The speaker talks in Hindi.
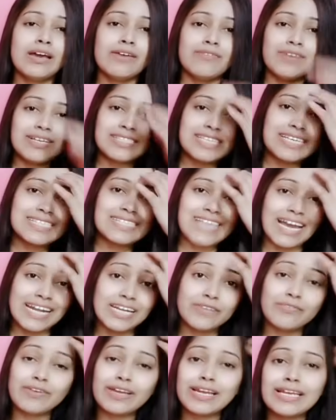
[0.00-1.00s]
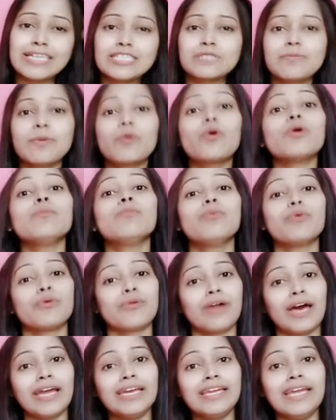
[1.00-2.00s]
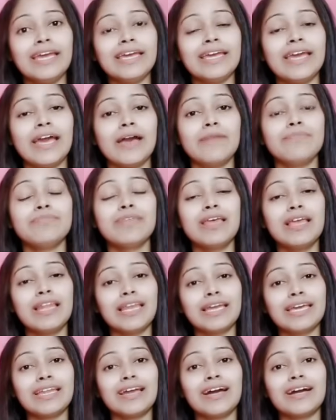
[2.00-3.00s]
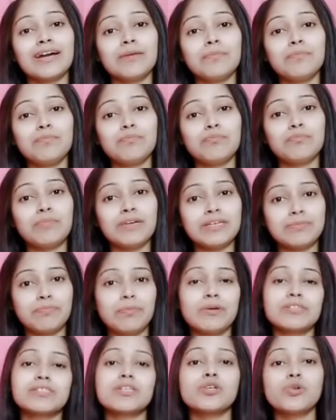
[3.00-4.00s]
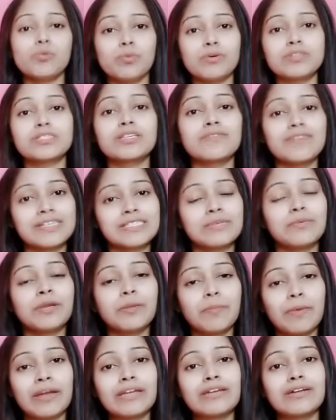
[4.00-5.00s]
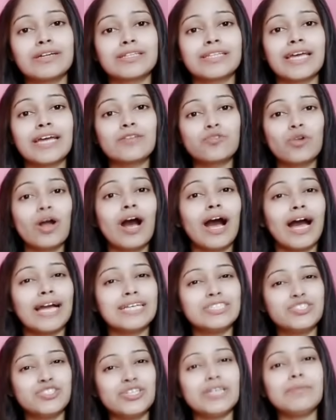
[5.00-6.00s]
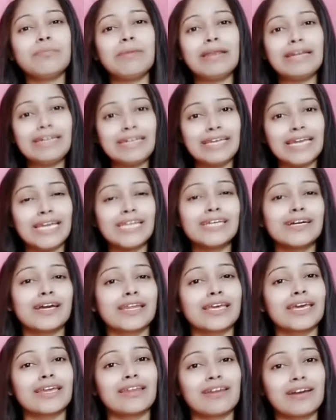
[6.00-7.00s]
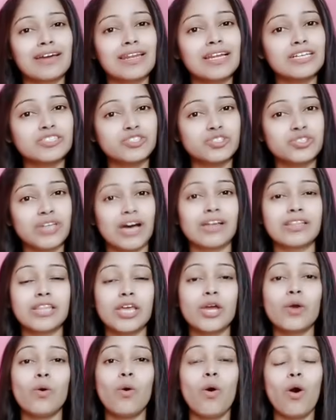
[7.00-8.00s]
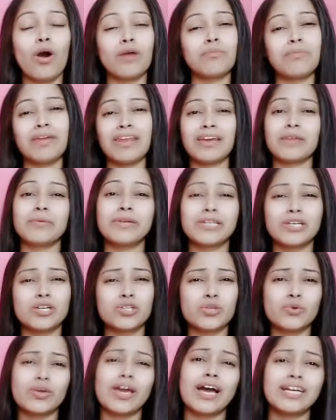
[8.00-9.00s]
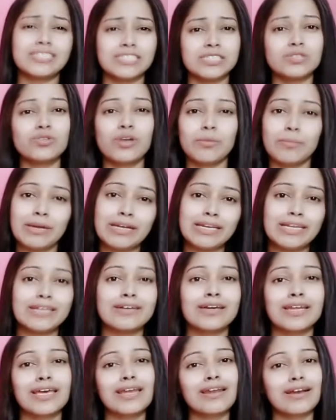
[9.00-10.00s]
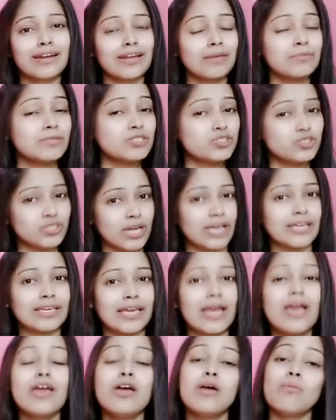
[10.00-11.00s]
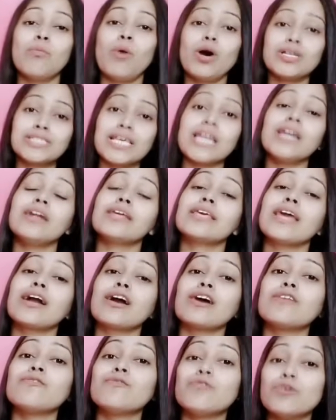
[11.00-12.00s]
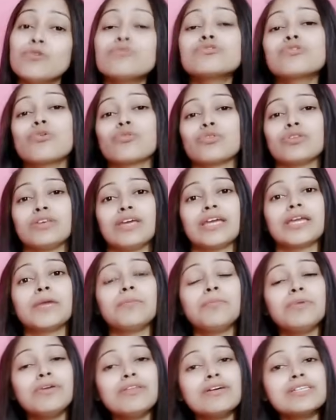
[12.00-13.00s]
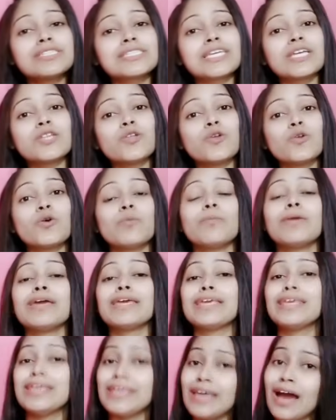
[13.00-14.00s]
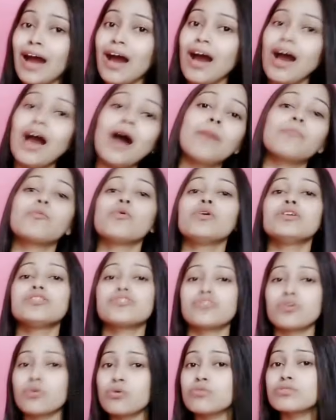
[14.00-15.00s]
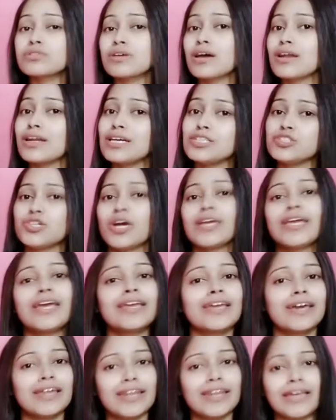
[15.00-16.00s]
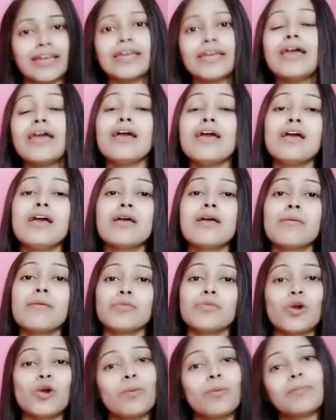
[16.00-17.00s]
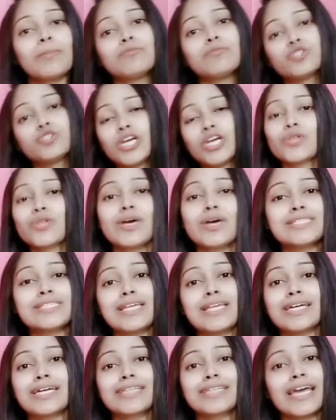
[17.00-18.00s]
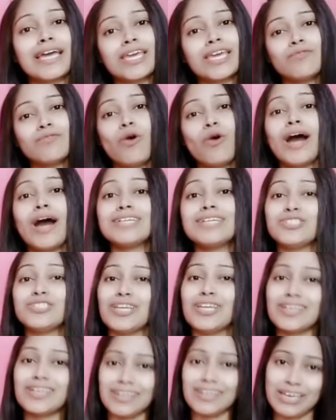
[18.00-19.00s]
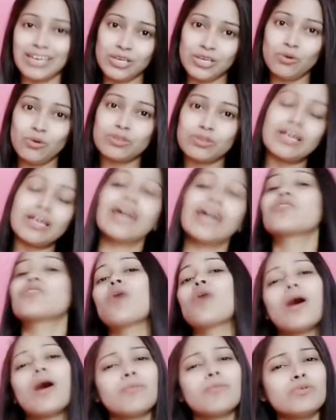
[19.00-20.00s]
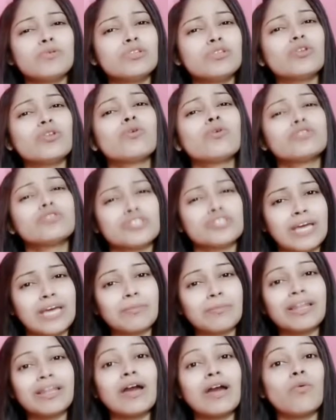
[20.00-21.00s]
वैसे साइंटिफिकली इसमें कोई बुराई नहीं है लेकिन अगर पर्सन टू पर्सन वैसे भी डिपेंड करता है थोड़ा हाइजीन मेंटेन करके रखना चाहते हो और मैं रेकमेंड करती हूँ कि हाइजीन थोड़ा मेंटेन करके रखना भी चाहिए बहुत सारी लड़कियां कंफ्यूज होती हैं कि पीरियड्स के दिनों में क्या आपको इंटरकोर्स करना चाहिए या नहीं देखो मुझे तो ऐसा लगता है कि वो हाइजीनिक नहीं होता है तो आप उन दिनों कुछ टाइम के लिए